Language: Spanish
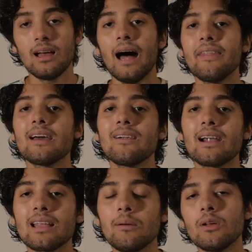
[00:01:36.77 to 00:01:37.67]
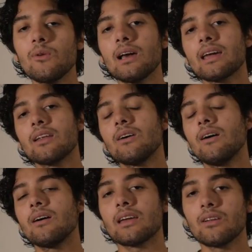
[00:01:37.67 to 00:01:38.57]
antes de hablar de la película
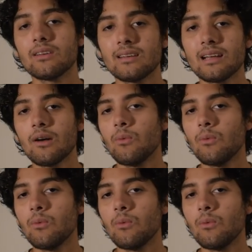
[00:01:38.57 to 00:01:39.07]
quiero, quiero decir que,